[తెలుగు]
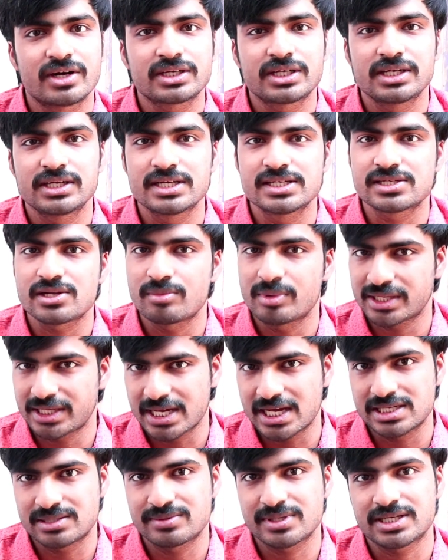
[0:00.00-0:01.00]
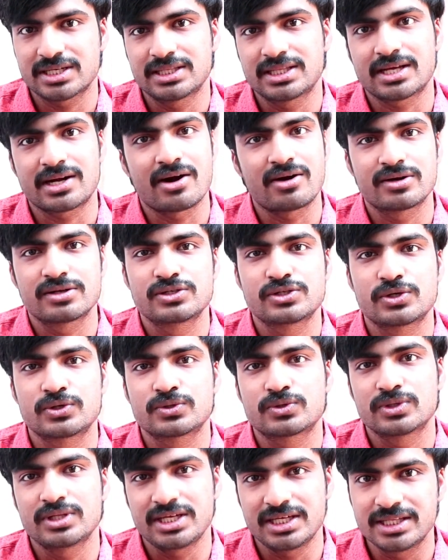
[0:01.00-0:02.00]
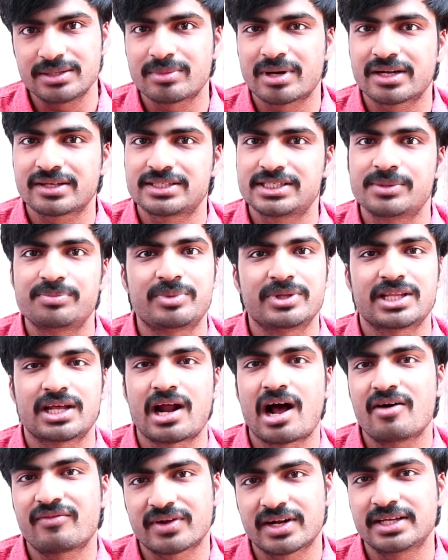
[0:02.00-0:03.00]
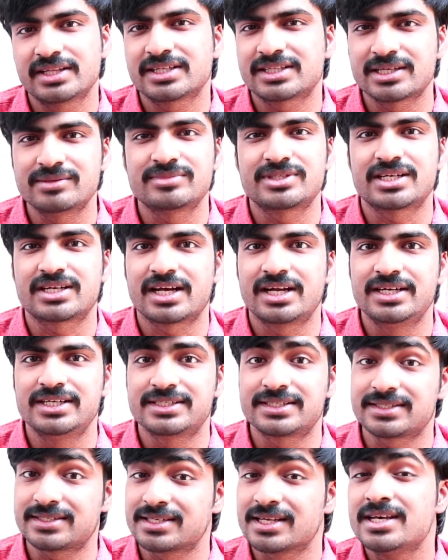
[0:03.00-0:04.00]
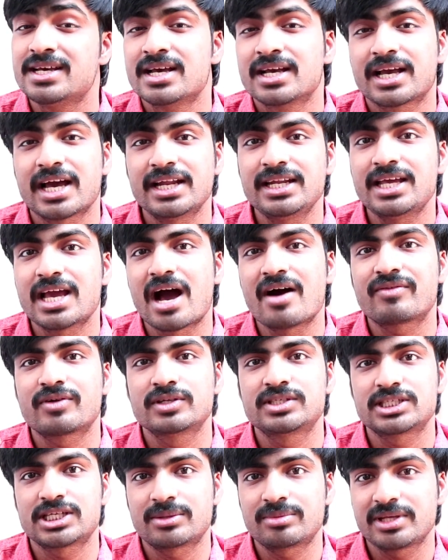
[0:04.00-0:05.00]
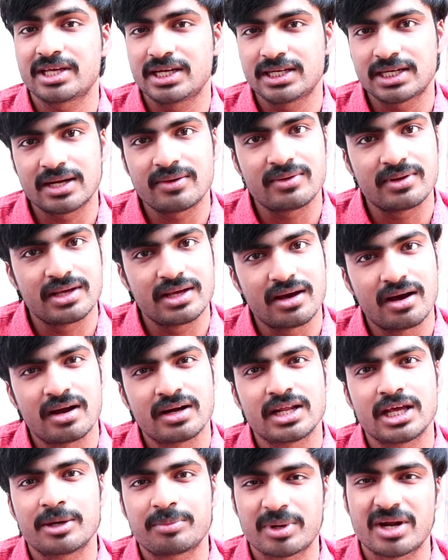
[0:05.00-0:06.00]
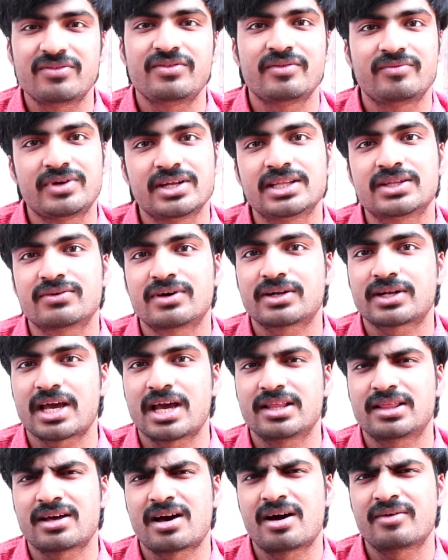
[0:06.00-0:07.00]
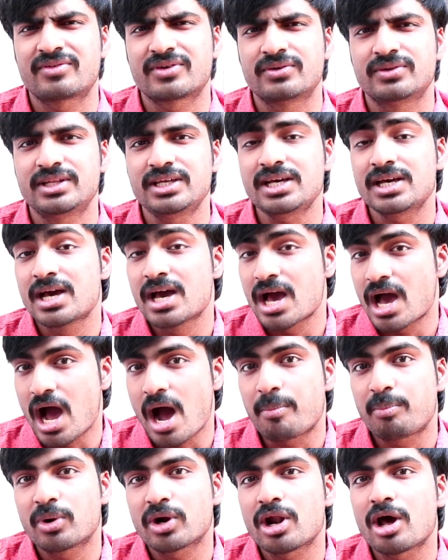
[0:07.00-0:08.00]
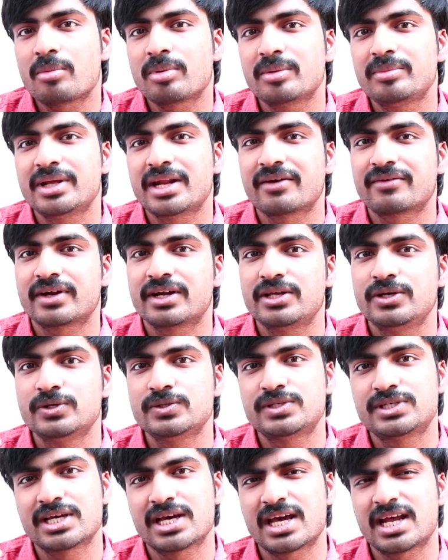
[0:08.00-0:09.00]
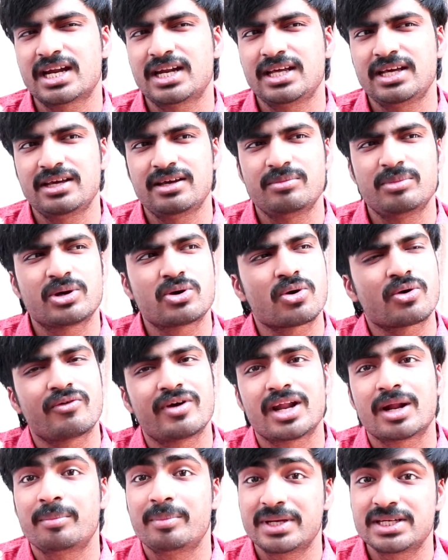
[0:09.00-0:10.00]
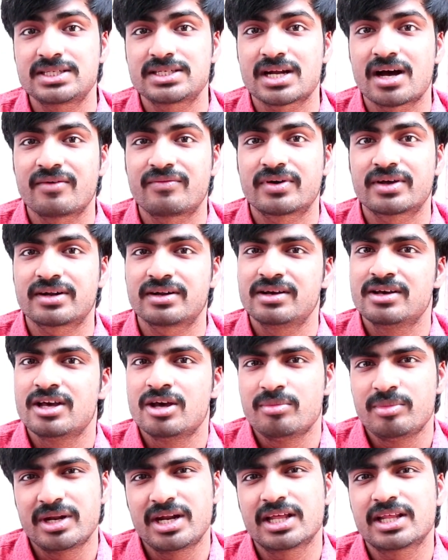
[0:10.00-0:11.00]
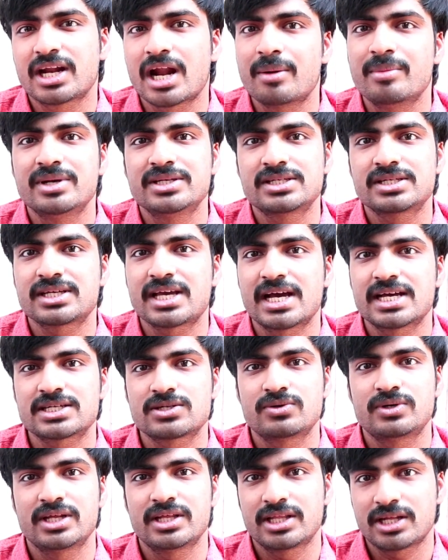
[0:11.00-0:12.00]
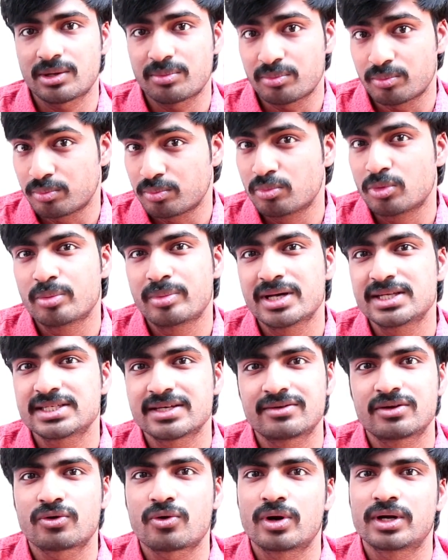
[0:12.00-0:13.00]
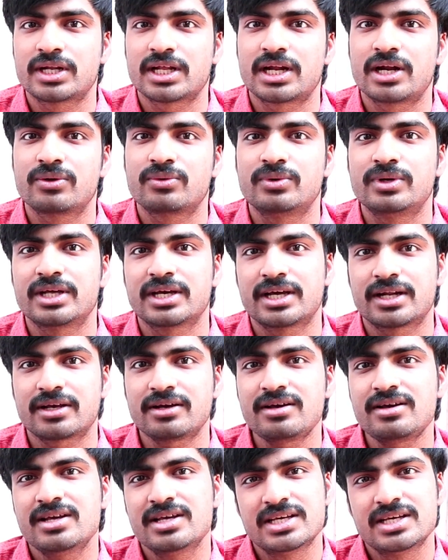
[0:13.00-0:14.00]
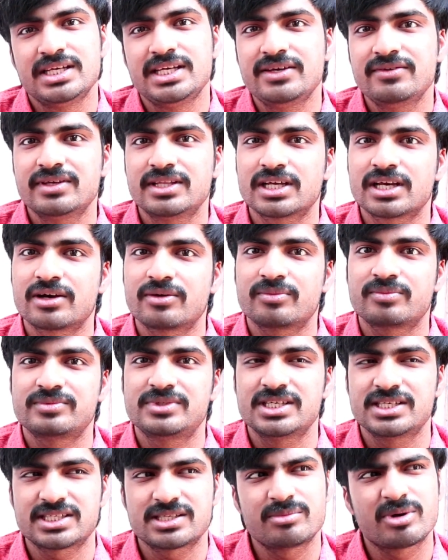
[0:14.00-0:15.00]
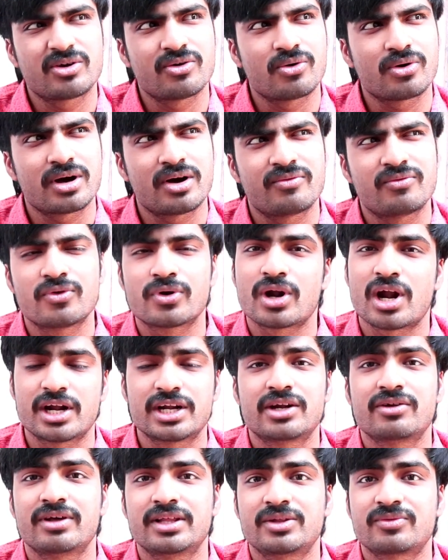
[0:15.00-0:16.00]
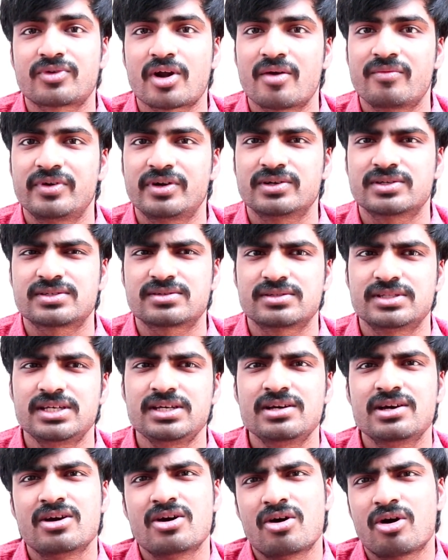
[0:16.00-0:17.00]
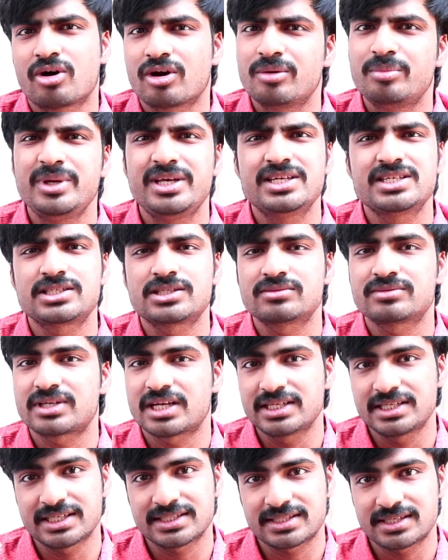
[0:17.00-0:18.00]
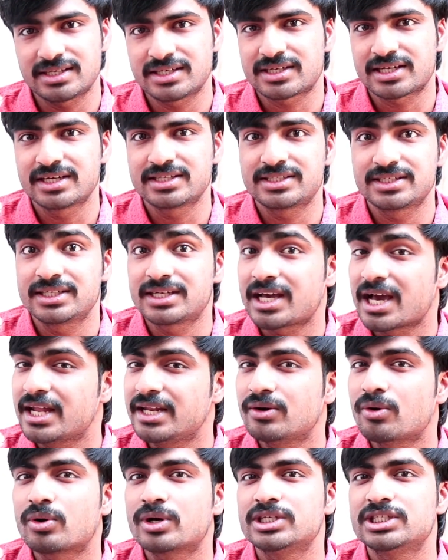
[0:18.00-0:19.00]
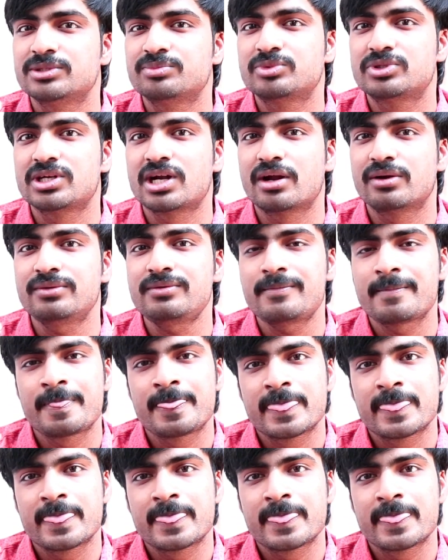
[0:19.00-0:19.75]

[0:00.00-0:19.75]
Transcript: వర్కింగ్ డేస్లో మన క్యాష్ బ్యాక్ అయితే రావడం జరుగుతుంది ఇది మనకు చెప్పింది ఆఫర్ అయితే టెన్ అండ్ కండిషన్స్ కానీ ఆఫర్ వచ్చేటప్పుడు ఎయిర్టెల్ అంటే ఏప్రిల్ ఫిఫ్టీన్త్ వరకు అయితే ఆఫర్ ఉంది అప్పటి లోపల మీరు ఎవరైనా యూజ్ చేయాలి మీకు ఒకవేళ బెస్ట్ ఆఫర్ మీరు ఏదైనా అమెజాన్ క్యాష్ వాడు ఏదైనా మొబైల్స్ ఏమైనా కొంటారనుకుంటే కనుక ఈ విధంగా చేస్తే మీకు ఒక ఫోర్ హండ్రెడ్ అయితే ప్రాఫిట్ వస్తుంది ఒకవేళ మీ ఇష్టం ట్రై చేస్తారని ట్రై చేయండి కానీ ఒకటి చెప్తున్నాను